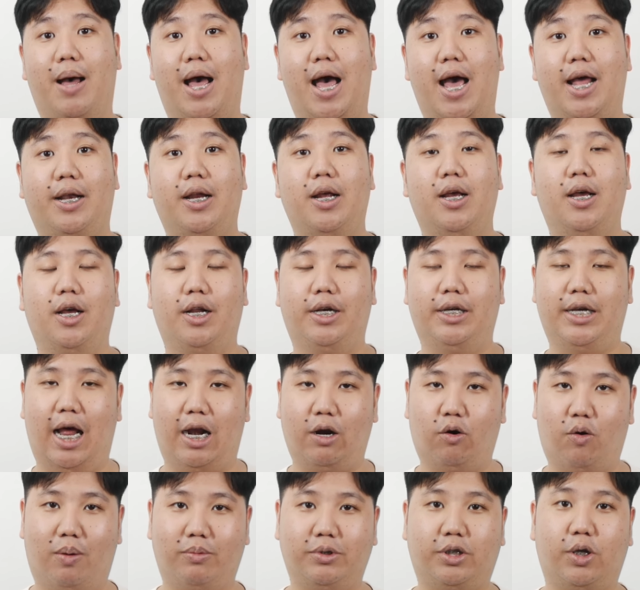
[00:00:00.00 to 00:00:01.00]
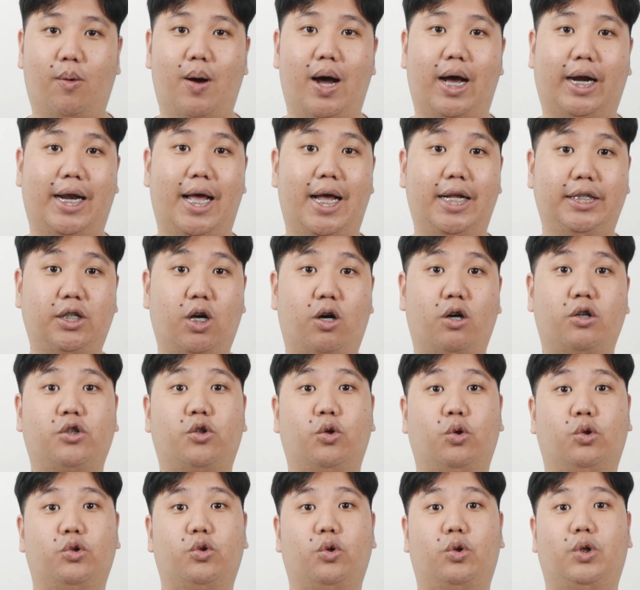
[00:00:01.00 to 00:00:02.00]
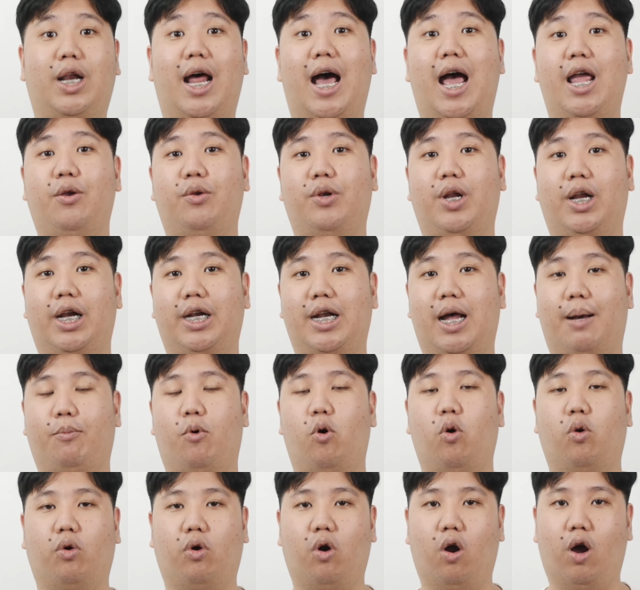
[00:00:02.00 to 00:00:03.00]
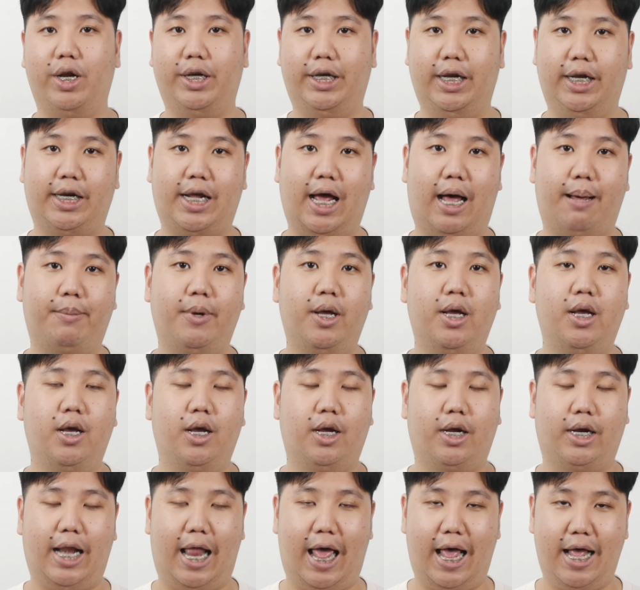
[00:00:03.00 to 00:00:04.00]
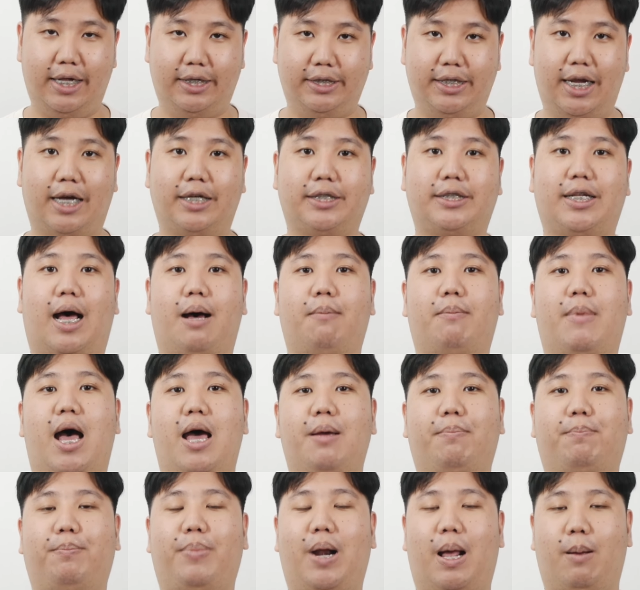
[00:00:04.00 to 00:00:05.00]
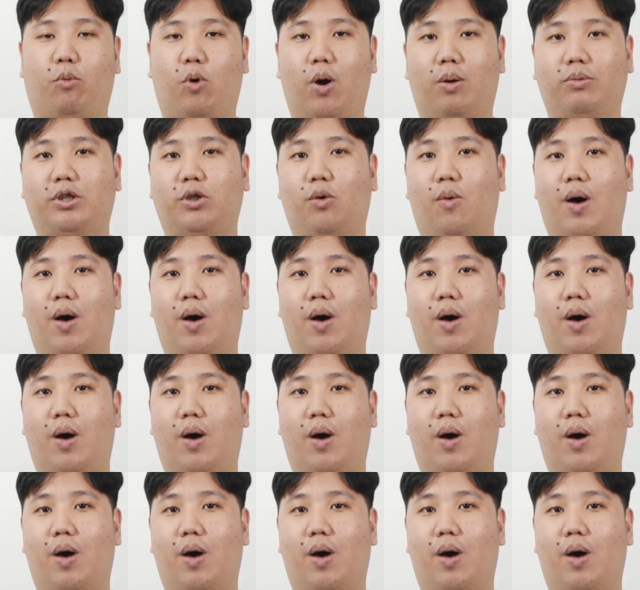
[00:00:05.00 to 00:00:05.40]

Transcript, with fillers: มารถดันความสว่างหน้าจอสูงสุดได้อยู่ในระดับ 600 นิตครับ และยังสามารถปรับความส